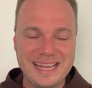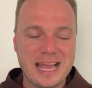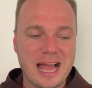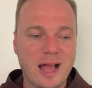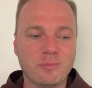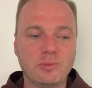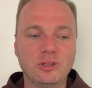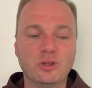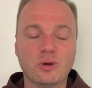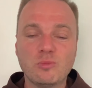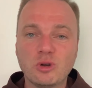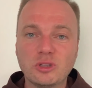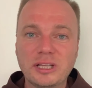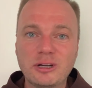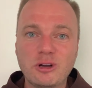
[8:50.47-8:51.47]
aby do
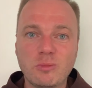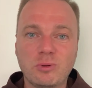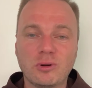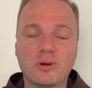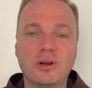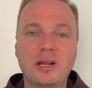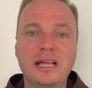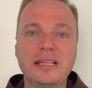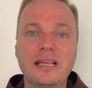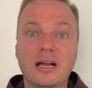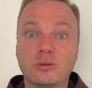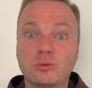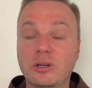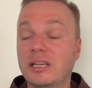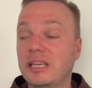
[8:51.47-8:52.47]
młodego pokolenia,
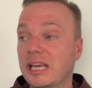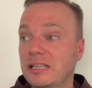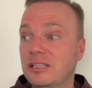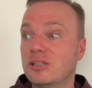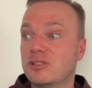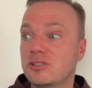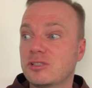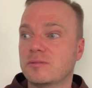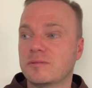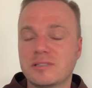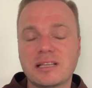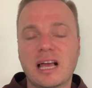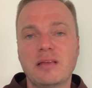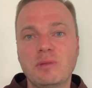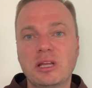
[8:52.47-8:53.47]
które kiedyś
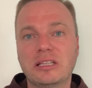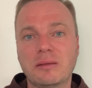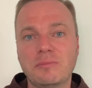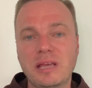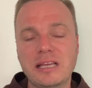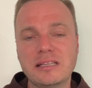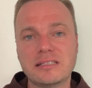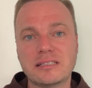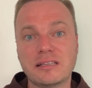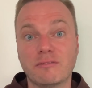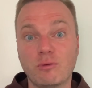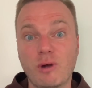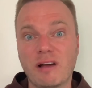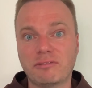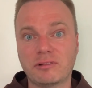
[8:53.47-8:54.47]
zajmie te miejsce w
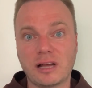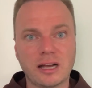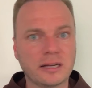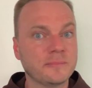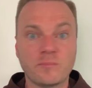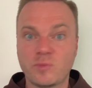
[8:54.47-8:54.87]
ławkach,